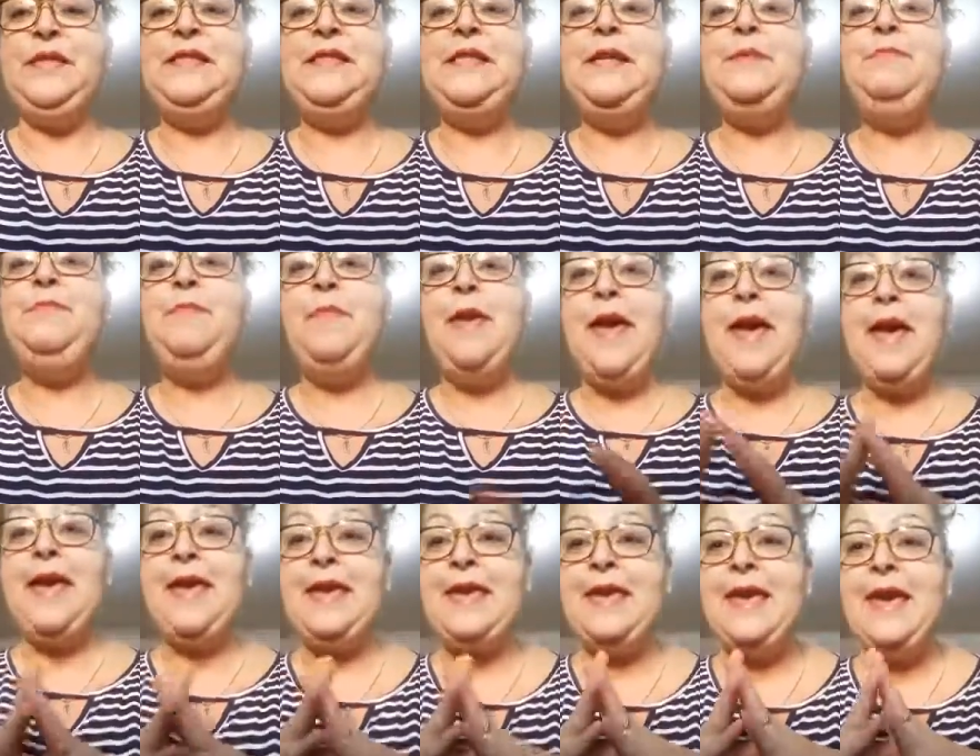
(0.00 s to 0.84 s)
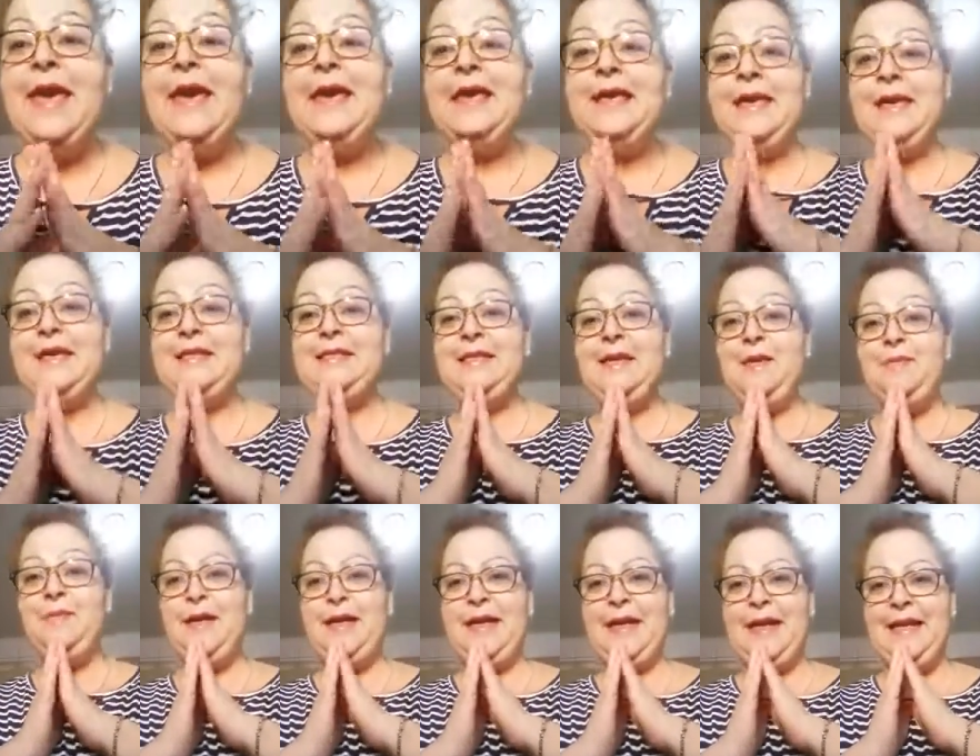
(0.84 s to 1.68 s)
Se bem que esse
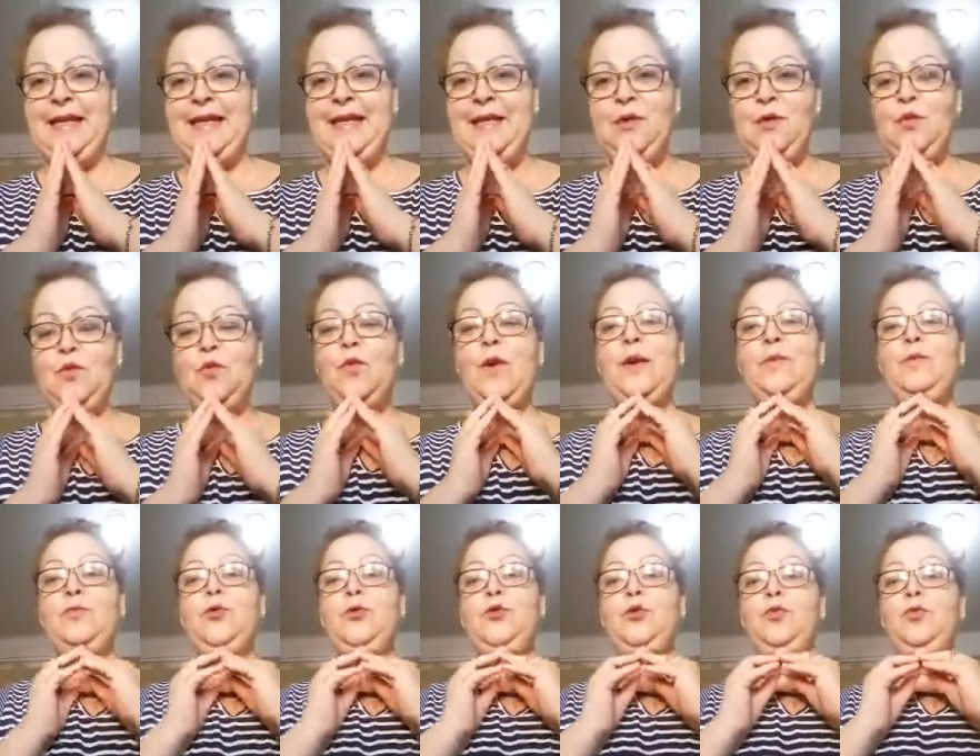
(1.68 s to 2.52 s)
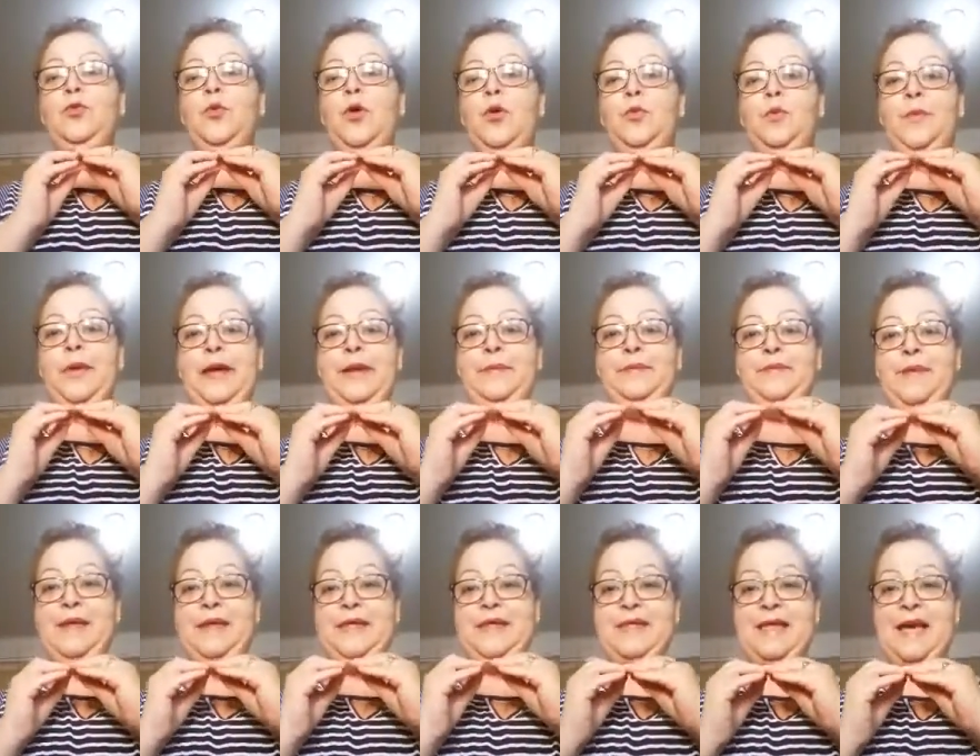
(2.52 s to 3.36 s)
amarelinho não é muito bom para
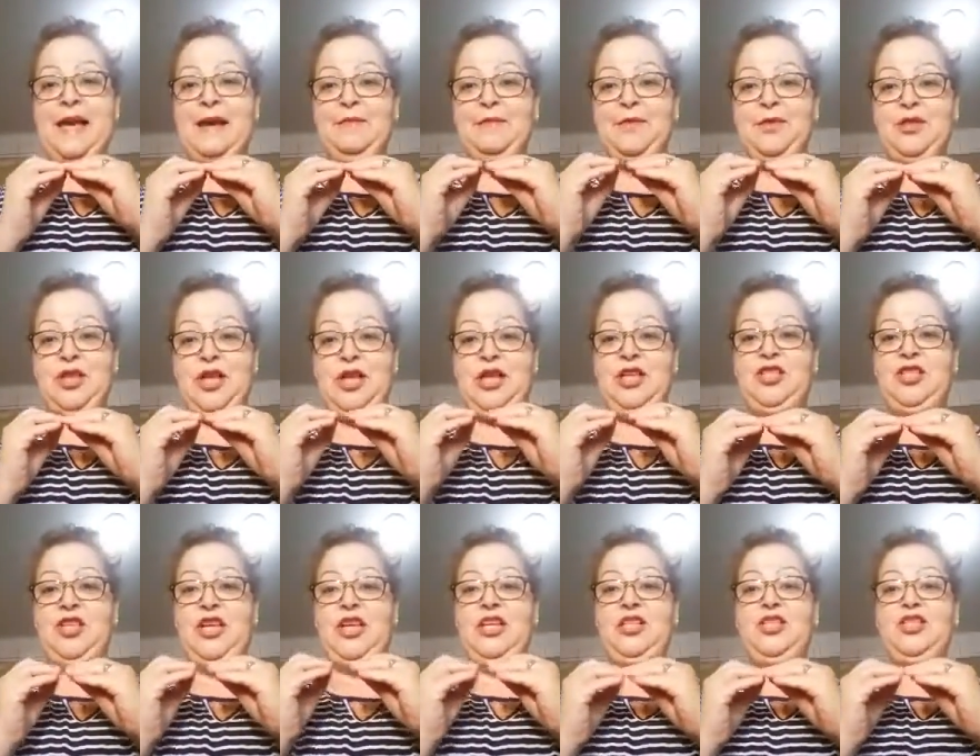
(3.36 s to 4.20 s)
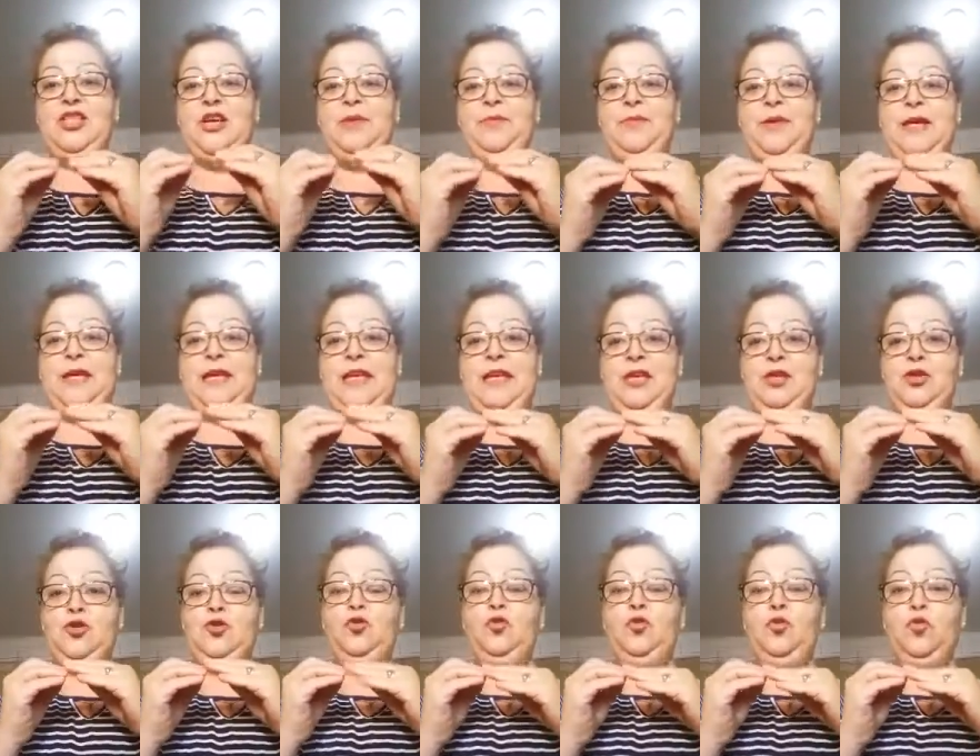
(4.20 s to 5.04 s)
mim, sabe, gente? Ele chama
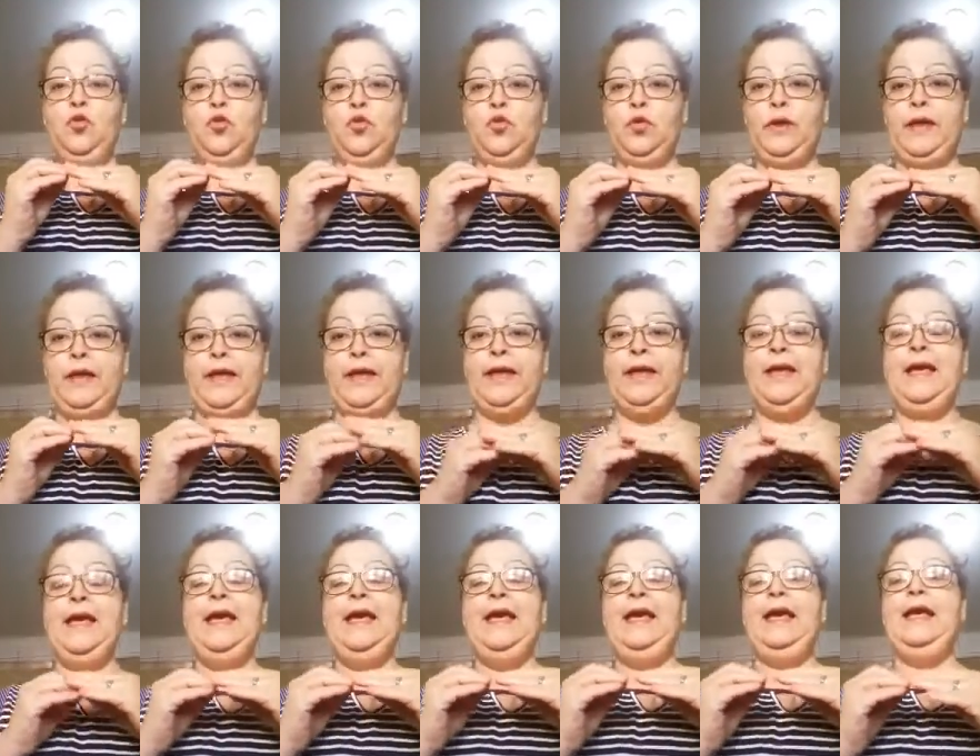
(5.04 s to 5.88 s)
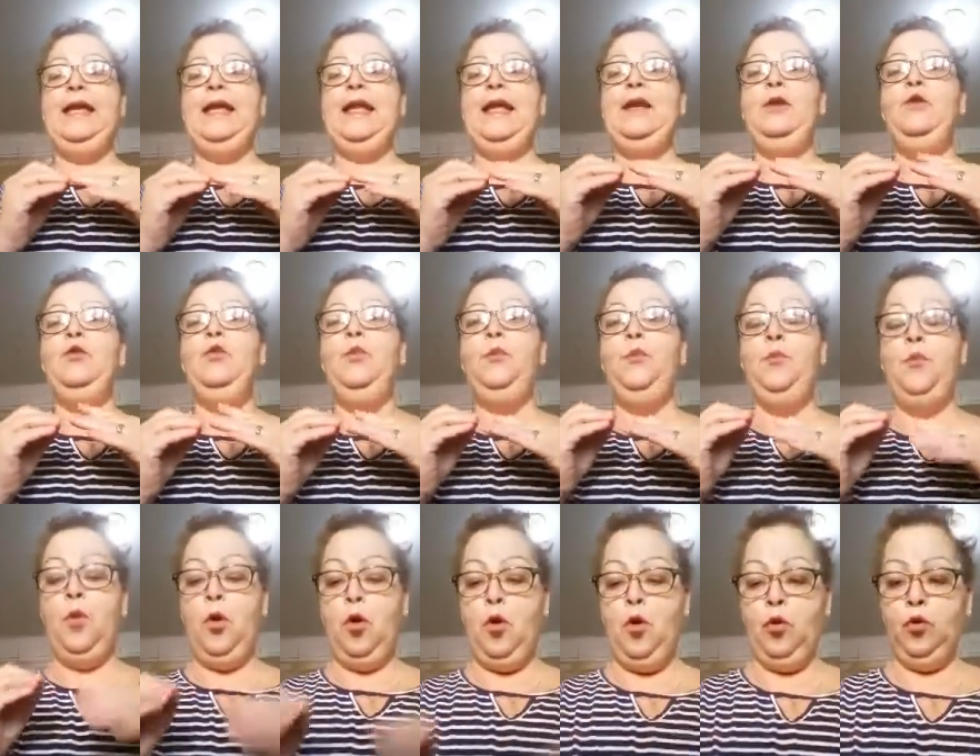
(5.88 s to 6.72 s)
queijo cura. Ele é no
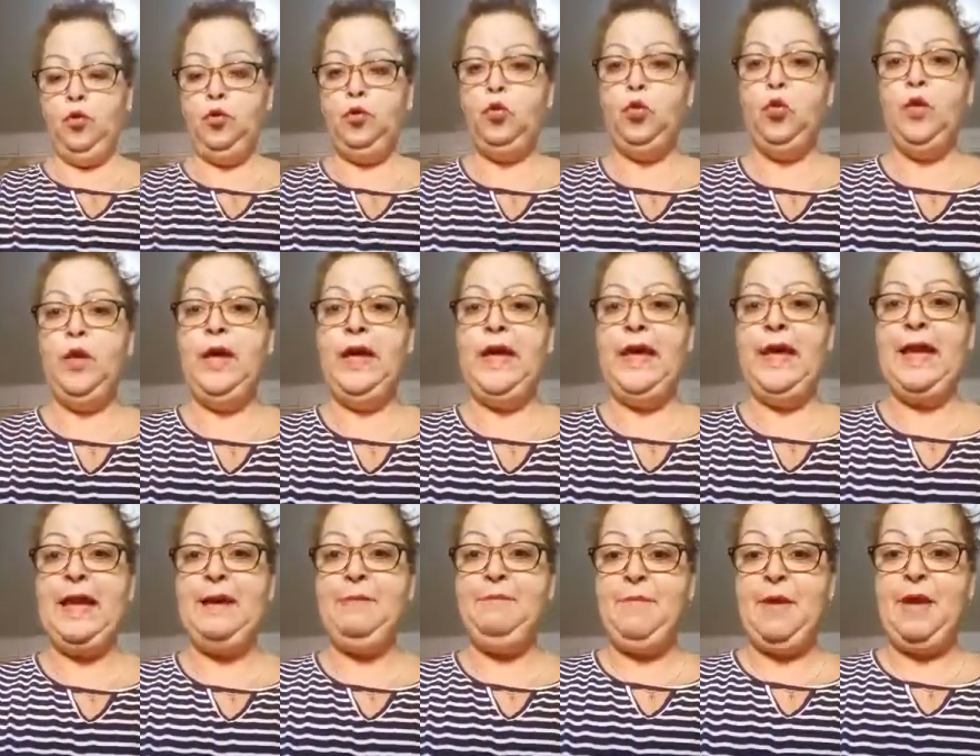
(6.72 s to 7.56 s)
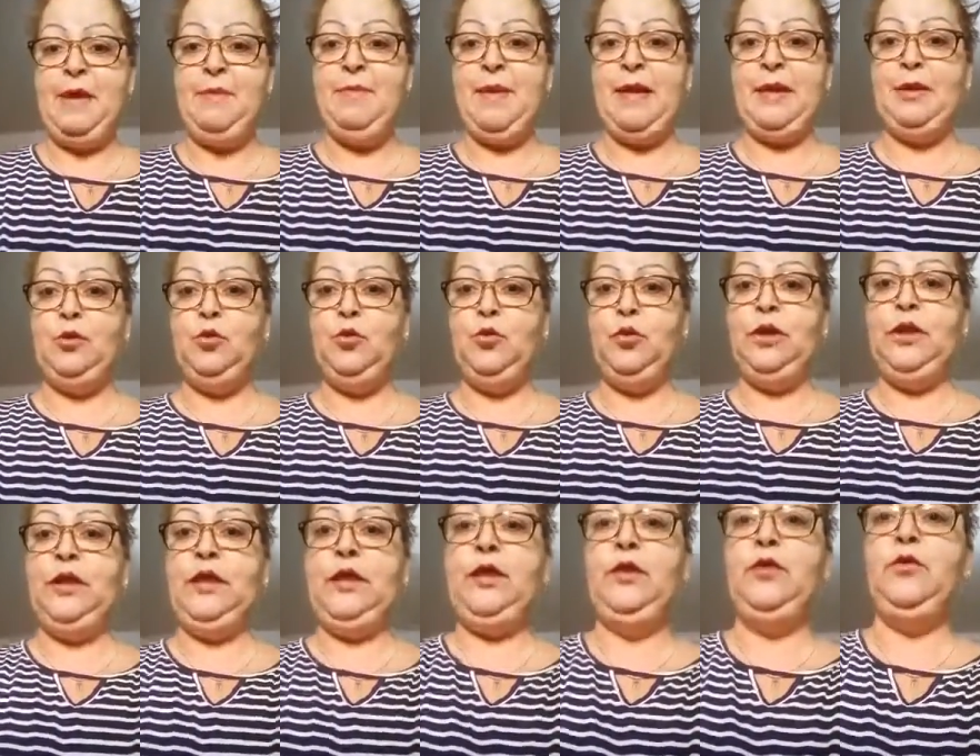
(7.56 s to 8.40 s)
ponto, ele é bem
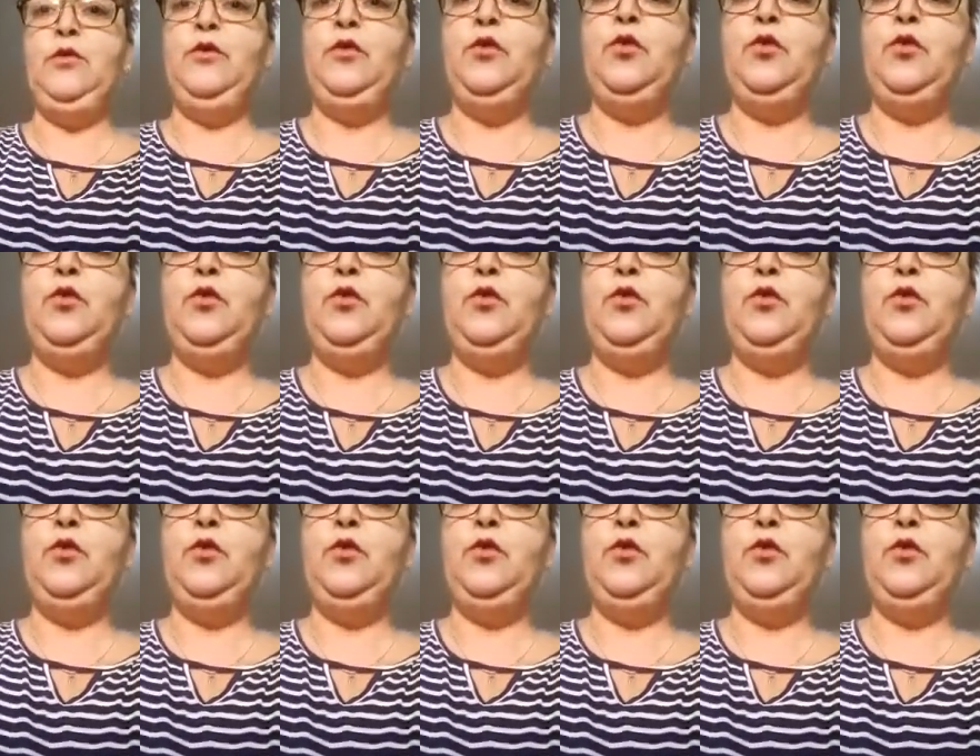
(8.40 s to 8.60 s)
madurinho.